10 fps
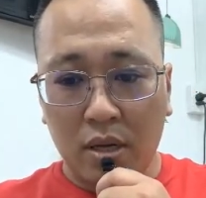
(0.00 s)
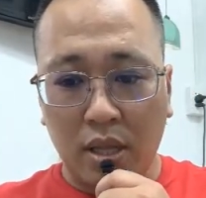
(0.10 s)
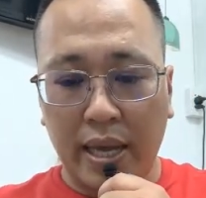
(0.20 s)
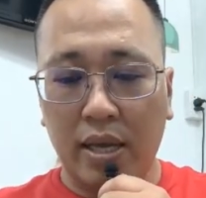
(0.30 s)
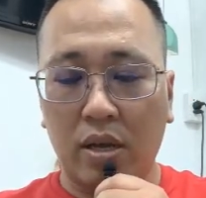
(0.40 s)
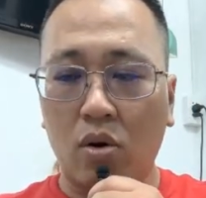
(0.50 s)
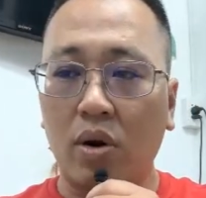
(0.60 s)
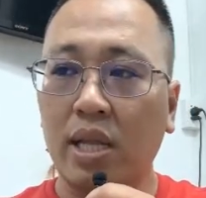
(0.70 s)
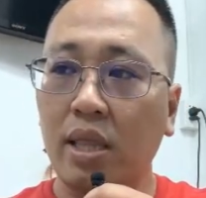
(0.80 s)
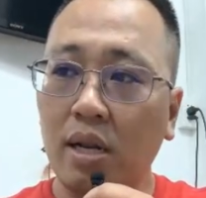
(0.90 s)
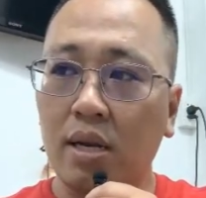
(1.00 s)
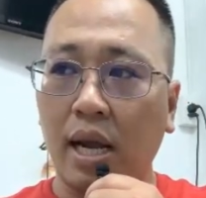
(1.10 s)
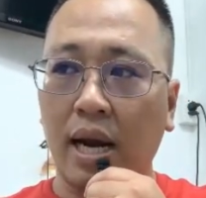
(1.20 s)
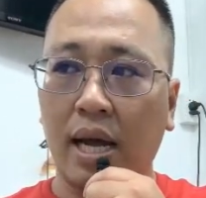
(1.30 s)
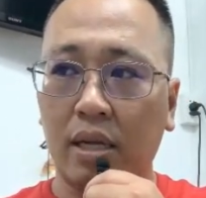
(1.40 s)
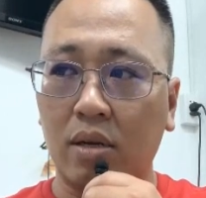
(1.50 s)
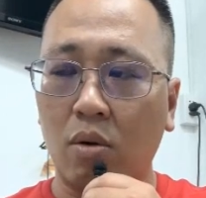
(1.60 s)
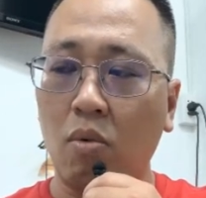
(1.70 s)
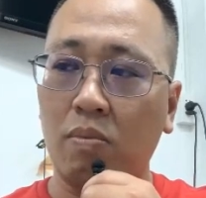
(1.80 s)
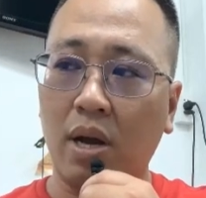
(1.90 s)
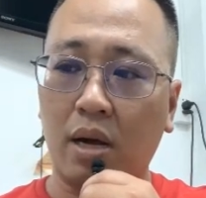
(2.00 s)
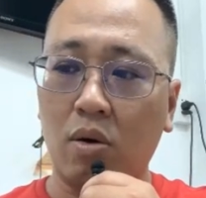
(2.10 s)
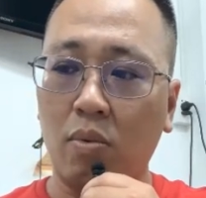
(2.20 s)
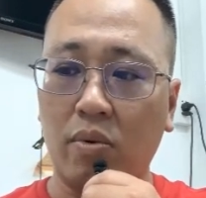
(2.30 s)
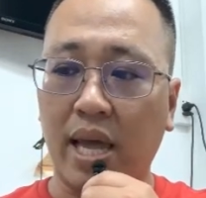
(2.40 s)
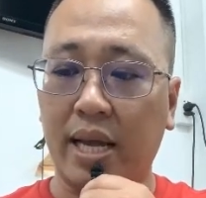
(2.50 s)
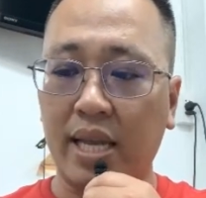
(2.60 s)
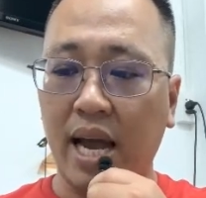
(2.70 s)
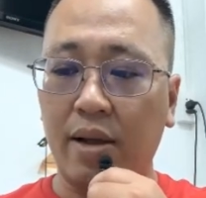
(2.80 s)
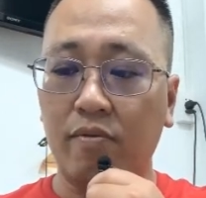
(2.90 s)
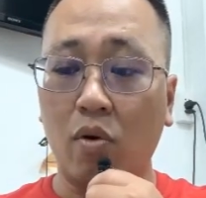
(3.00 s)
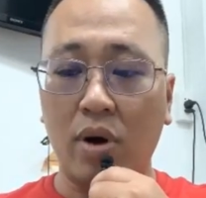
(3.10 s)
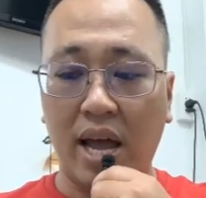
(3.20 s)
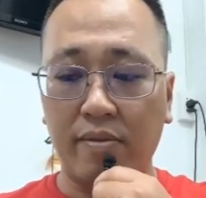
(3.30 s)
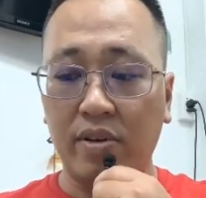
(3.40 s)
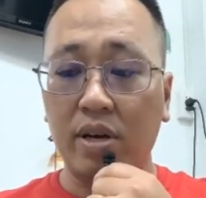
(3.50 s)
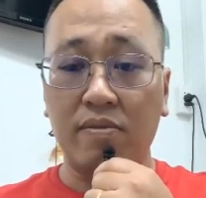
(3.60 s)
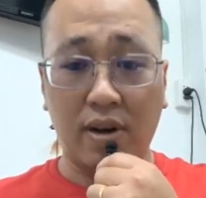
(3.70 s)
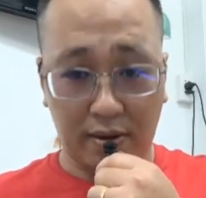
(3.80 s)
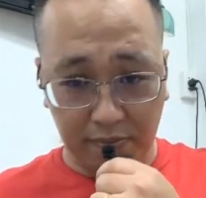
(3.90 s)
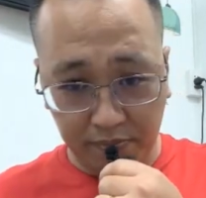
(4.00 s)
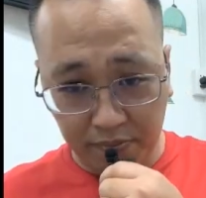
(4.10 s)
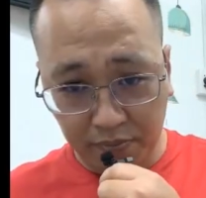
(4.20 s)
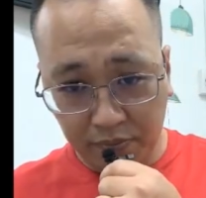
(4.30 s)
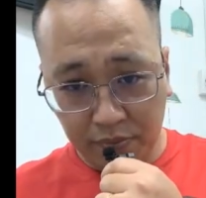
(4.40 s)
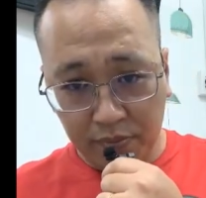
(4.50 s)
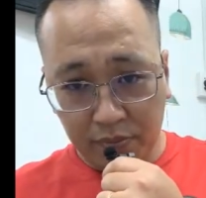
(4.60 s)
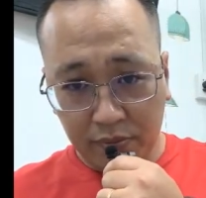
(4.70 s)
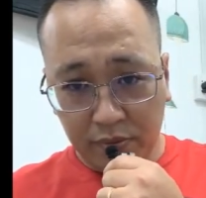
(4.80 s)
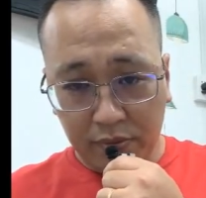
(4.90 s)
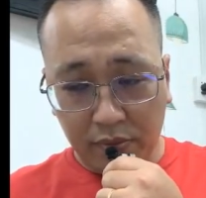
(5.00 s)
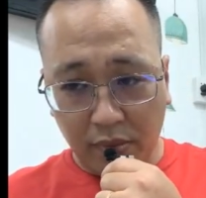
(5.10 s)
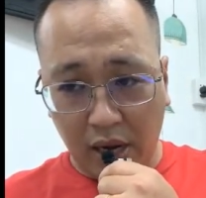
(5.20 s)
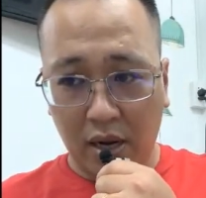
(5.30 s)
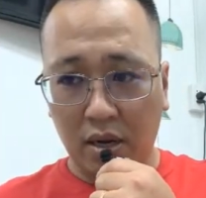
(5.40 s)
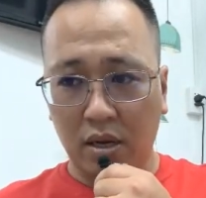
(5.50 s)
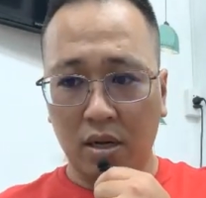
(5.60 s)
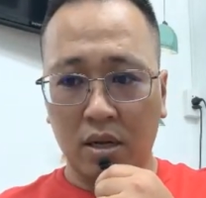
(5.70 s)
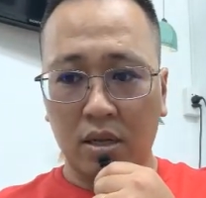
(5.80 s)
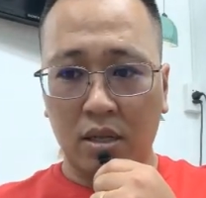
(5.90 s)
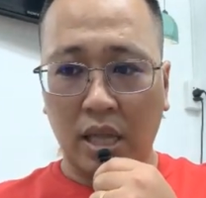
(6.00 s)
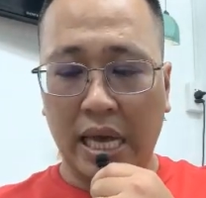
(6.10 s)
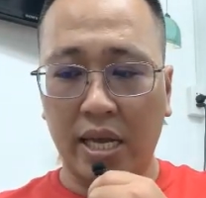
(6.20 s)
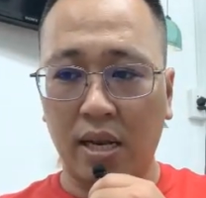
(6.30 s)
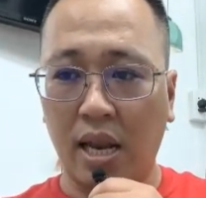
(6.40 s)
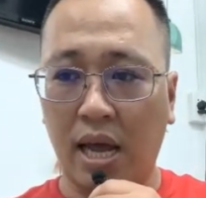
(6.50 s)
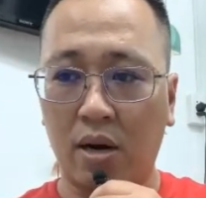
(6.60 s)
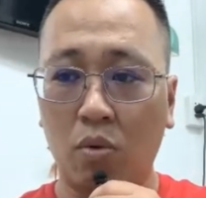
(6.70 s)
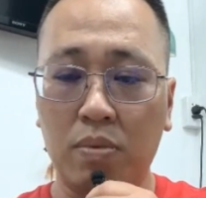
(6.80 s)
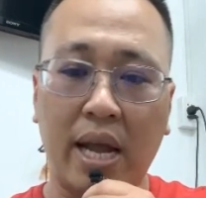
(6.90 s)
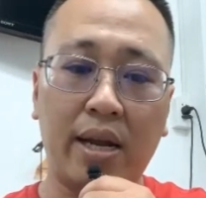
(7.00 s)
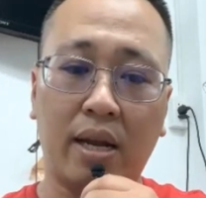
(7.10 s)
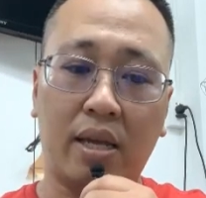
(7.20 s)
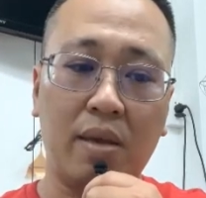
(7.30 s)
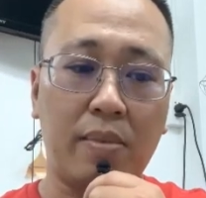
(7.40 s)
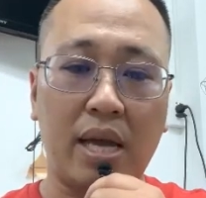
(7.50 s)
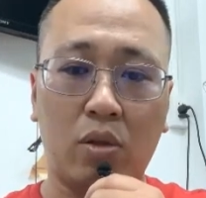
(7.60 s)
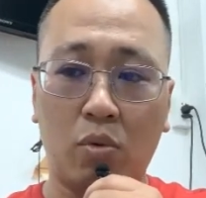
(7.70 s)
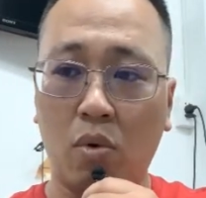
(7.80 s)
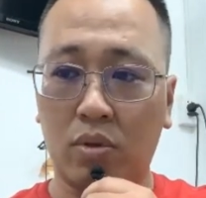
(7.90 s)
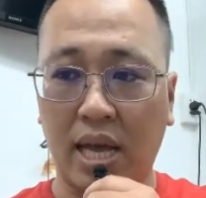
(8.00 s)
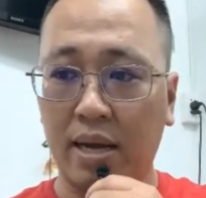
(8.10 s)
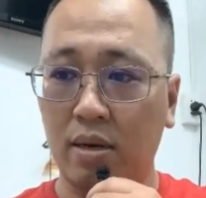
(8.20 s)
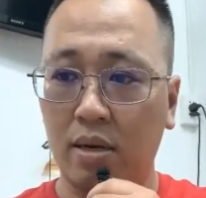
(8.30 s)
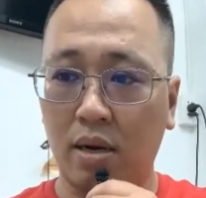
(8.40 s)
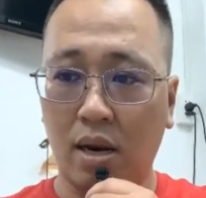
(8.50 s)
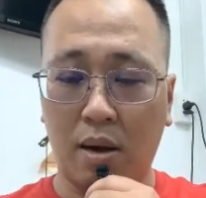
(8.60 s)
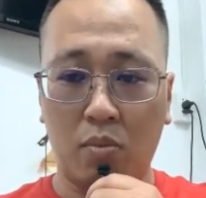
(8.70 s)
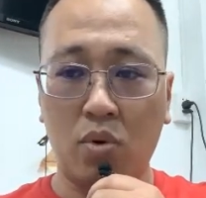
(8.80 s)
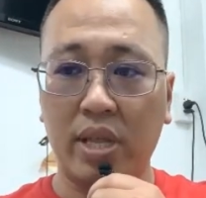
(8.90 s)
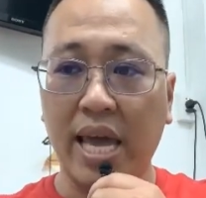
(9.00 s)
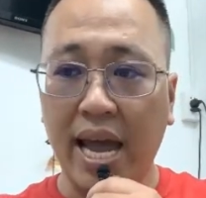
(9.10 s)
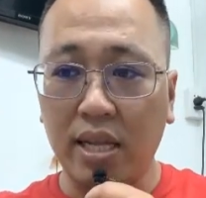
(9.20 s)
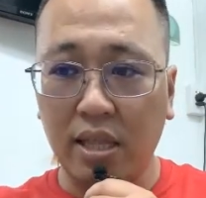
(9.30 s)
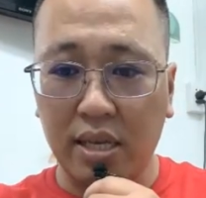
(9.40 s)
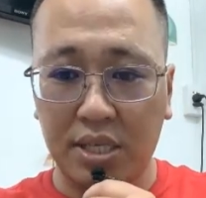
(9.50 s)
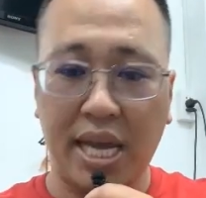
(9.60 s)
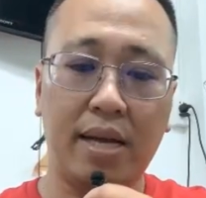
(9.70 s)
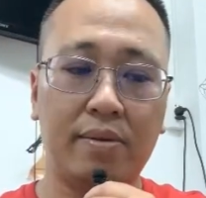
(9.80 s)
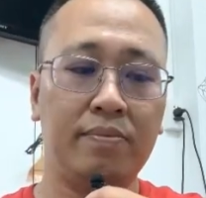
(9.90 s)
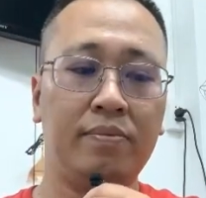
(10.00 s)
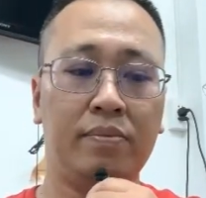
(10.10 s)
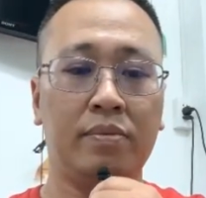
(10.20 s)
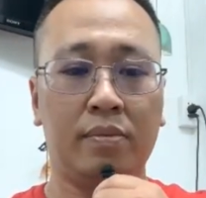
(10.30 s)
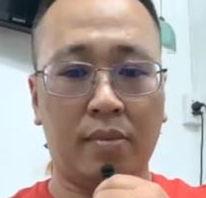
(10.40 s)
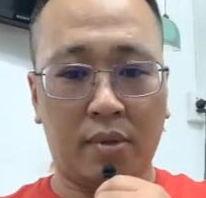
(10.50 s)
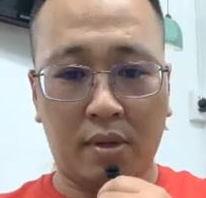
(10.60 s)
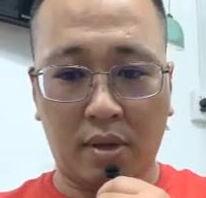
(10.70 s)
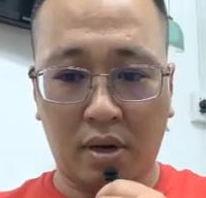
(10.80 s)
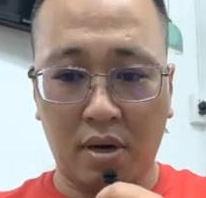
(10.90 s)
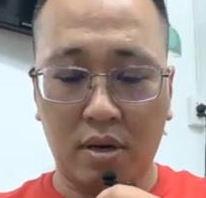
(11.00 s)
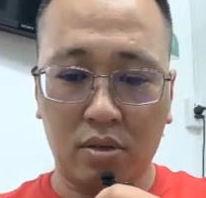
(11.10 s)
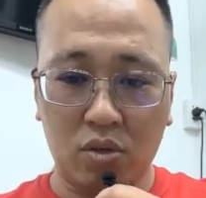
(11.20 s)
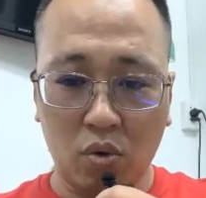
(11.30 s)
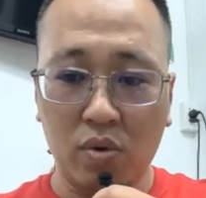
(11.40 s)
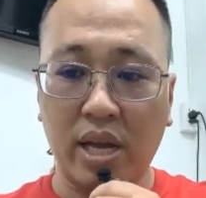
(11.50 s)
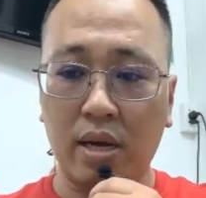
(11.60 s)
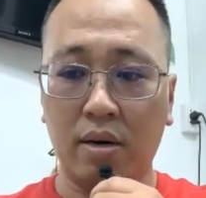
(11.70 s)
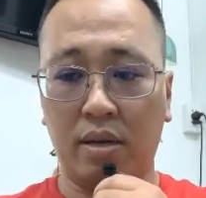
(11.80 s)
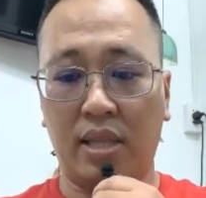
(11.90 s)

thì có cái tích rằng là có một lần có một chàng trai vô lễ với đức phật đó thì là lúc này rằng kim cang thủ bồ tát là muốn dán tia sét đó xuống cái người